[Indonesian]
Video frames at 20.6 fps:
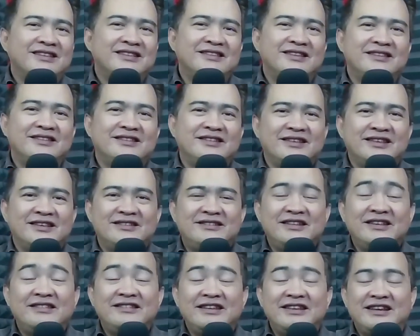Cici,
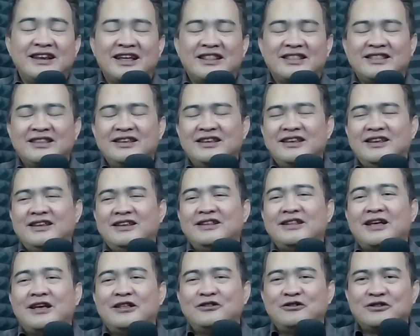Cici Nati, eh,
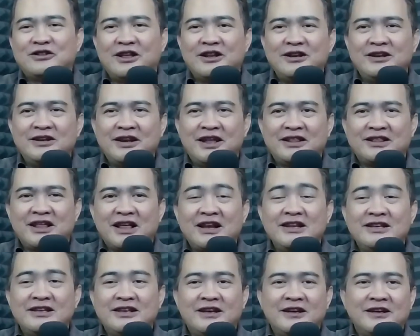ya itu tadi
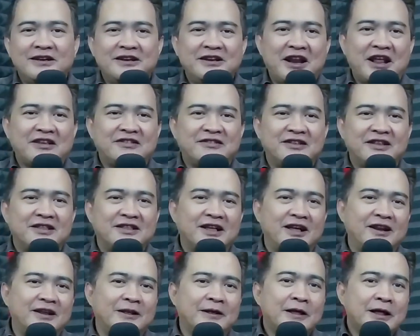Natali ya, Grace
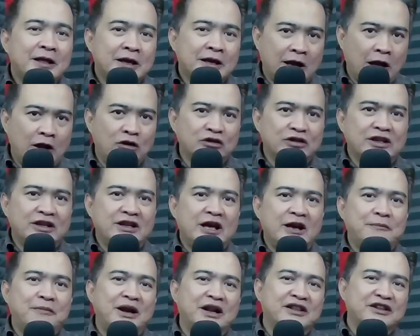Natali. Kalau
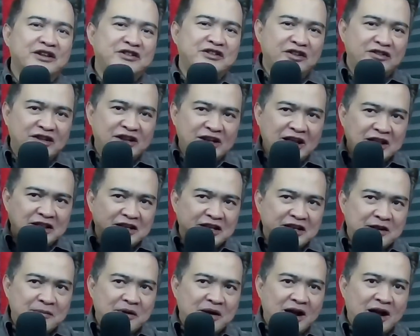tidak berarti Cici Nat
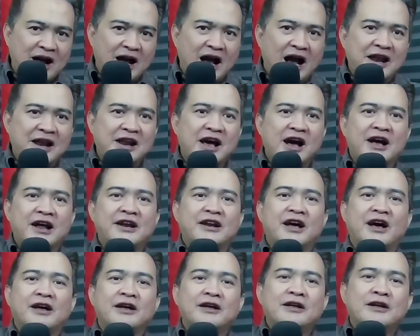ini
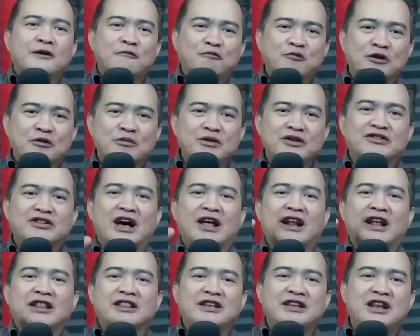mengada-ada.
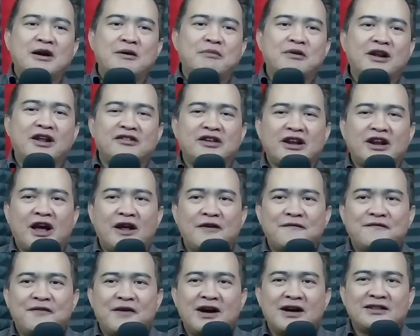Berbicara tidak
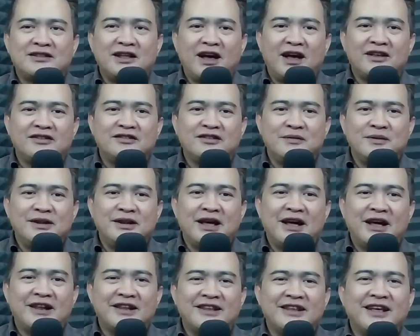berdasarkan fakta
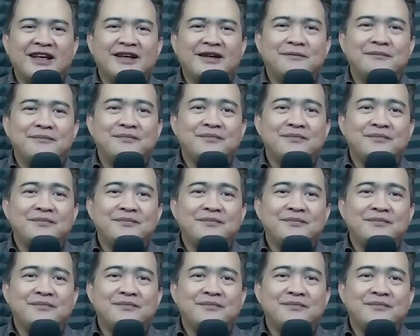sebenarnya.